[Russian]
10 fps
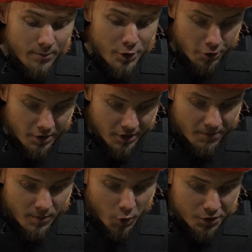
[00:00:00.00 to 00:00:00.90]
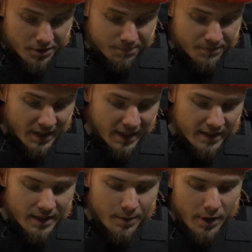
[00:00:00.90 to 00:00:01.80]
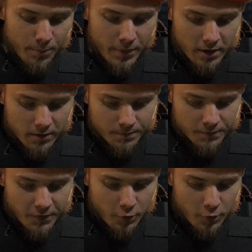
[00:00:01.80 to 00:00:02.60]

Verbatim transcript: Вот самый четенький вопрос. Когда ты пропал,